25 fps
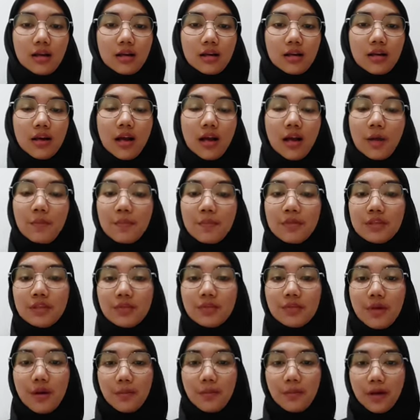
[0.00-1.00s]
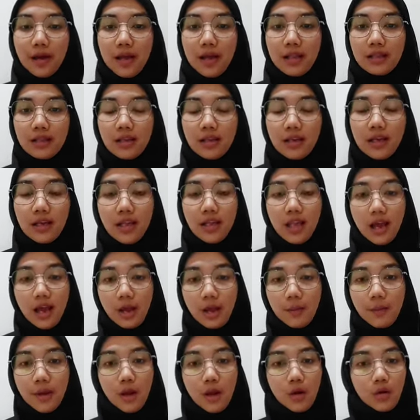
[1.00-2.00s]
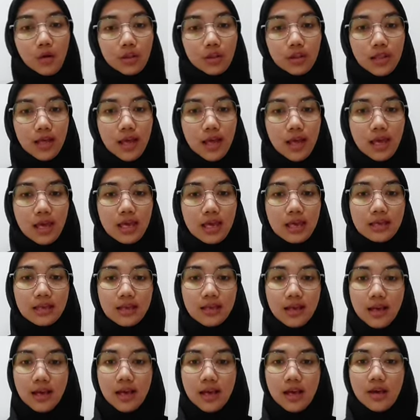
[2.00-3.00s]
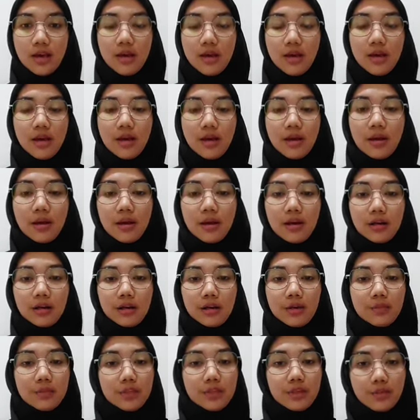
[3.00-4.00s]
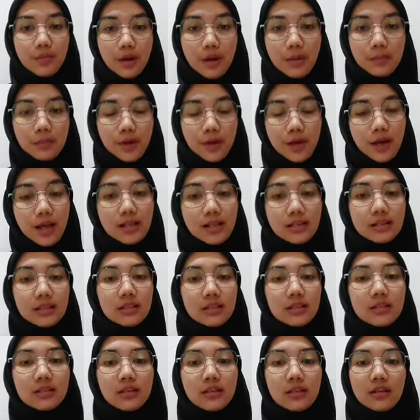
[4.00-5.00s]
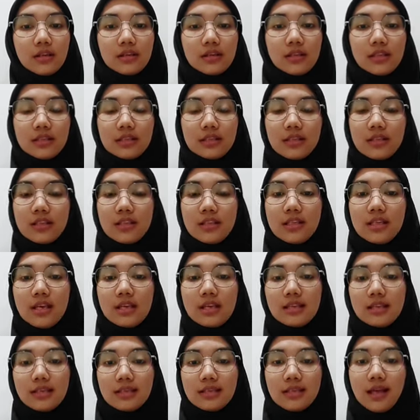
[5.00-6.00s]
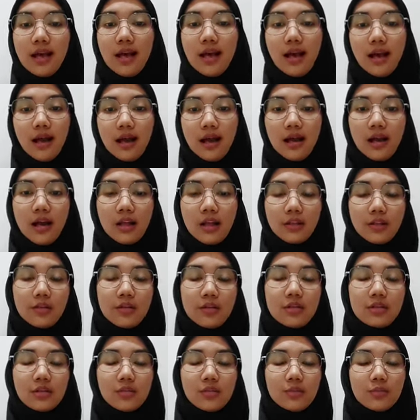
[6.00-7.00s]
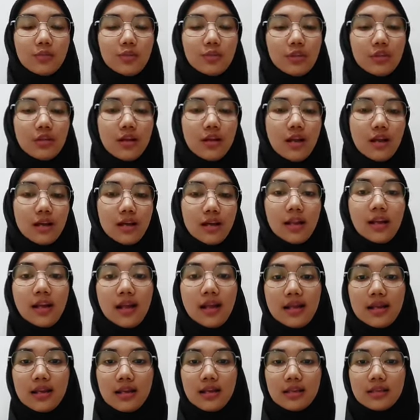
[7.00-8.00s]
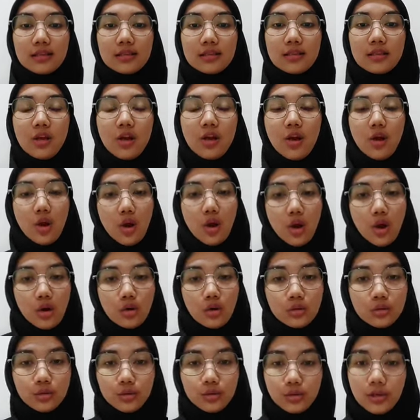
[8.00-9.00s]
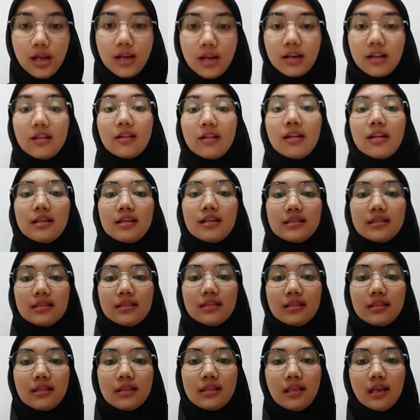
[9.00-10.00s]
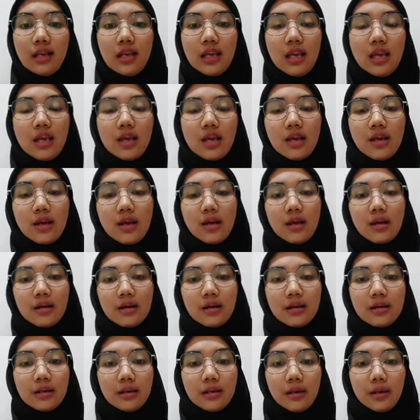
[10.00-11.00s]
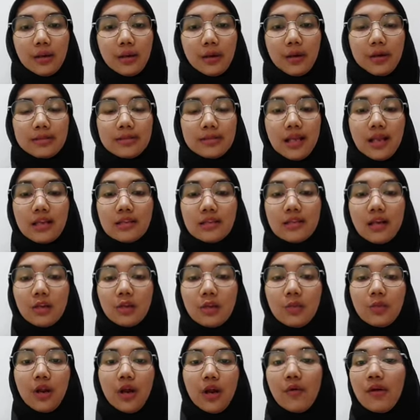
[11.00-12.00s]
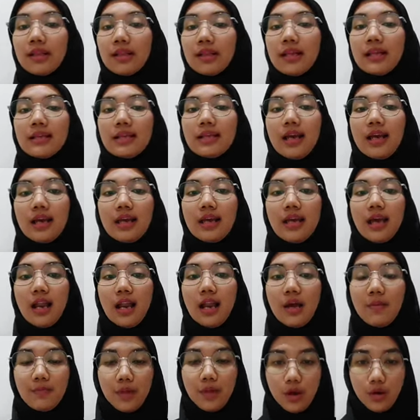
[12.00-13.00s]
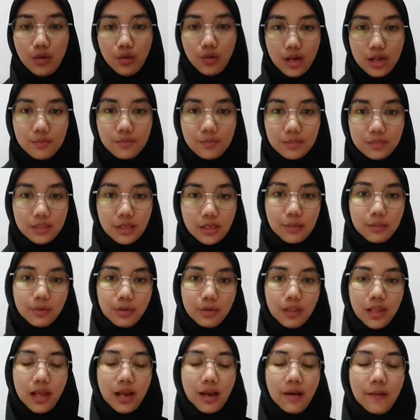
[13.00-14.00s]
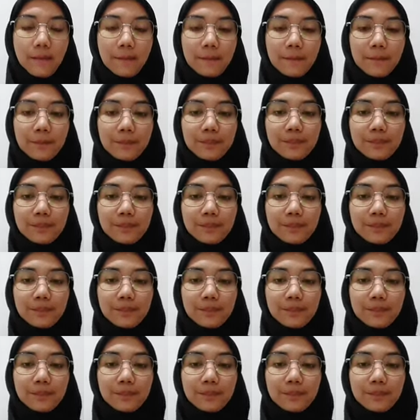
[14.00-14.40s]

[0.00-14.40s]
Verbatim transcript: uh, akan menyebabkan kehilangan mahkota hingga uh, menyebabkan terjadinya sisa akar atau disebut gangren radix. Untuk gangren radix sendiri, Eh, salah satu perawatannya ialah melakukan pencabutan.